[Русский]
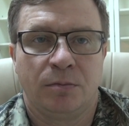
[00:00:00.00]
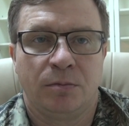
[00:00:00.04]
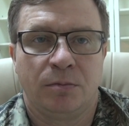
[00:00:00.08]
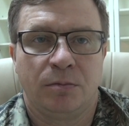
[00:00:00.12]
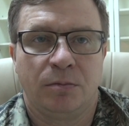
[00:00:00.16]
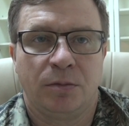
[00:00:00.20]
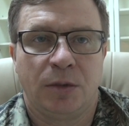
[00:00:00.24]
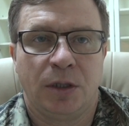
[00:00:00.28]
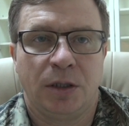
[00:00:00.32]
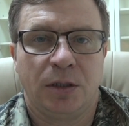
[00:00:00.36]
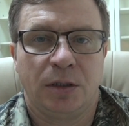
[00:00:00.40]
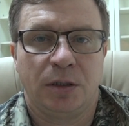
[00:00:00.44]

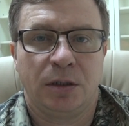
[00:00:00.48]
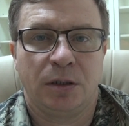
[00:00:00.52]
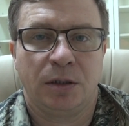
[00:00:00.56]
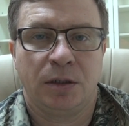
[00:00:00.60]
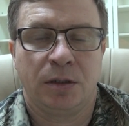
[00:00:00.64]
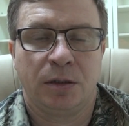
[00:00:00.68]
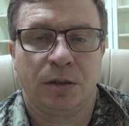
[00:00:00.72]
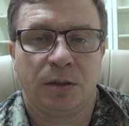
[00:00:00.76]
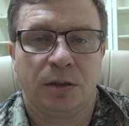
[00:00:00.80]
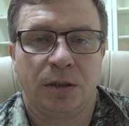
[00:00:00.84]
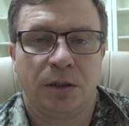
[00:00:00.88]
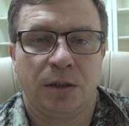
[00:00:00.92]
Мало
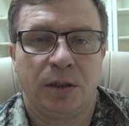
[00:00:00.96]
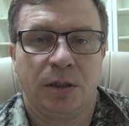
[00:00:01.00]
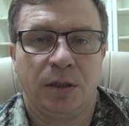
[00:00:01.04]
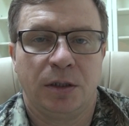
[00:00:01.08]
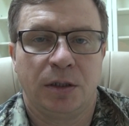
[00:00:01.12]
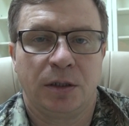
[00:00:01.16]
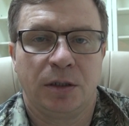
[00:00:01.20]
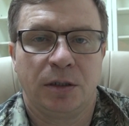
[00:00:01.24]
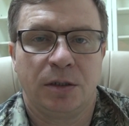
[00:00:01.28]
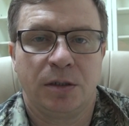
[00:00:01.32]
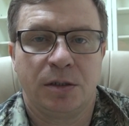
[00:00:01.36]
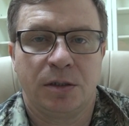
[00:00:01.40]
какие
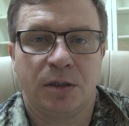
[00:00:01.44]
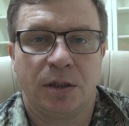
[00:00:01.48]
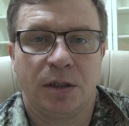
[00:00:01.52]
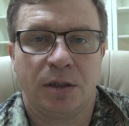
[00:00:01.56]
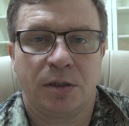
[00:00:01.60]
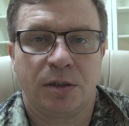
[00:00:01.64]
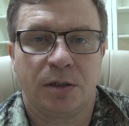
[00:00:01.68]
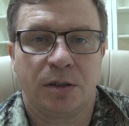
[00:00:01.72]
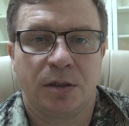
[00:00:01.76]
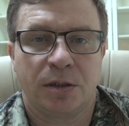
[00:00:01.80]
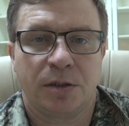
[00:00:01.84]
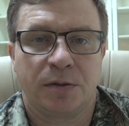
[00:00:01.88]

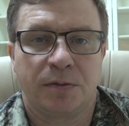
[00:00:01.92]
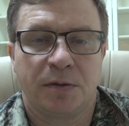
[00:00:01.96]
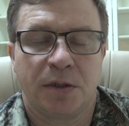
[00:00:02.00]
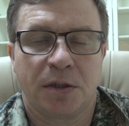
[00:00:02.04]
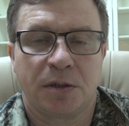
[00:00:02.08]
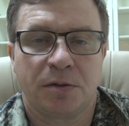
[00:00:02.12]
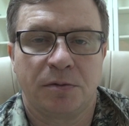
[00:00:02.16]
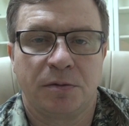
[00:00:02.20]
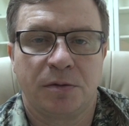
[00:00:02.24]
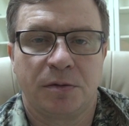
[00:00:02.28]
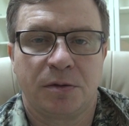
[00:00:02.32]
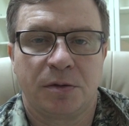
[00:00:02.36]
организации
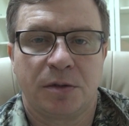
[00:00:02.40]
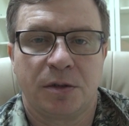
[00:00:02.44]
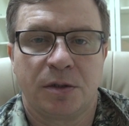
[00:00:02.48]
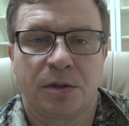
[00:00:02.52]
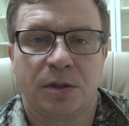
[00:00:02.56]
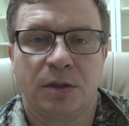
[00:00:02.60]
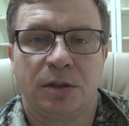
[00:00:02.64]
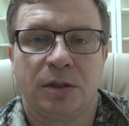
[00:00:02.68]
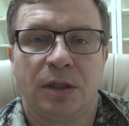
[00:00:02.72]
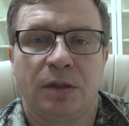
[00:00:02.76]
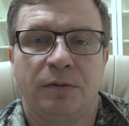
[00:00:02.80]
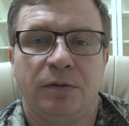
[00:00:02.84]
связываются с
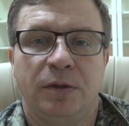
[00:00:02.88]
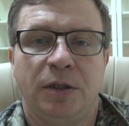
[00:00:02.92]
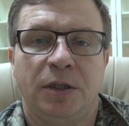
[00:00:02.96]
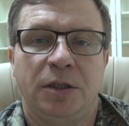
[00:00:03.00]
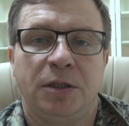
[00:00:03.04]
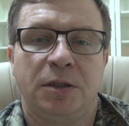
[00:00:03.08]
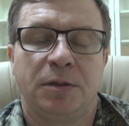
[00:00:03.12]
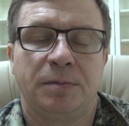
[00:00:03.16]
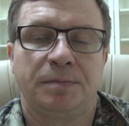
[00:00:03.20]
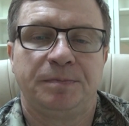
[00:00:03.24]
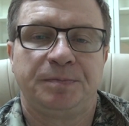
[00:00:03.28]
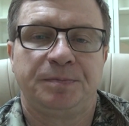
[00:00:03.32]

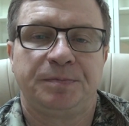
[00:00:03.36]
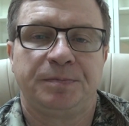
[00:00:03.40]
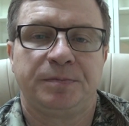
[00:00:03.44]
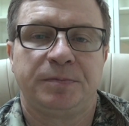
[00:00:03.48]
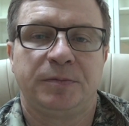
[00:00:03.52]
изготовлением